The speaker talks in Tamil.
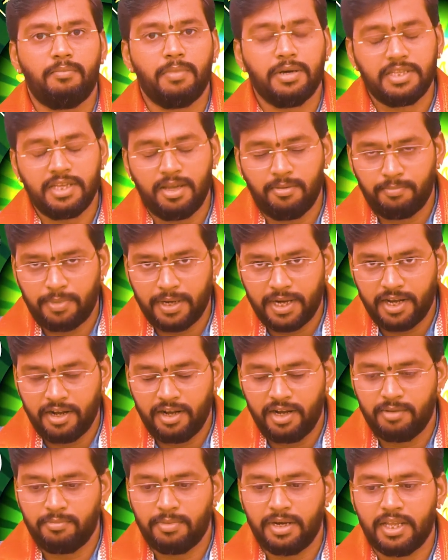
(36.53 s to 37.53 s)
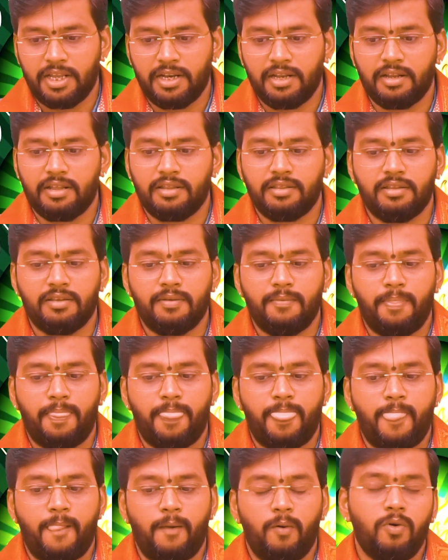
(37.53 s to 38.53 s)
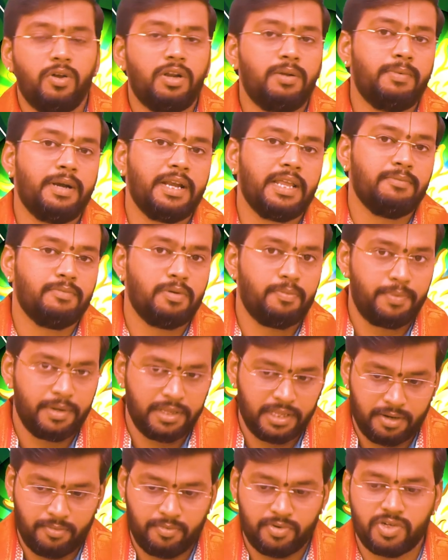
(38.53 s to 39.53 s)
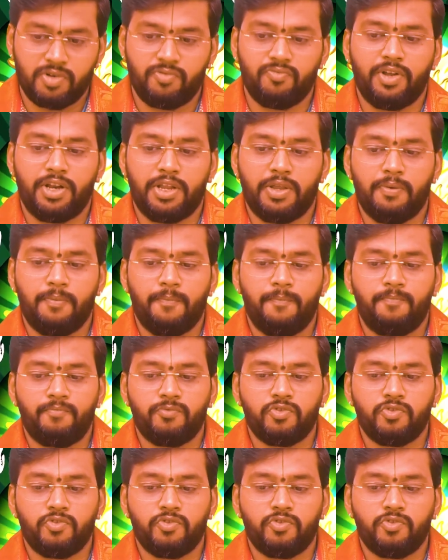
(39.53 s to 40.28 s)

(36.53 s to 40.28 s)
மதியம் பன்னிரெண்டு மணியிலிருந்து ஒரு மணி முப்பது நிமிஷம் வரையும்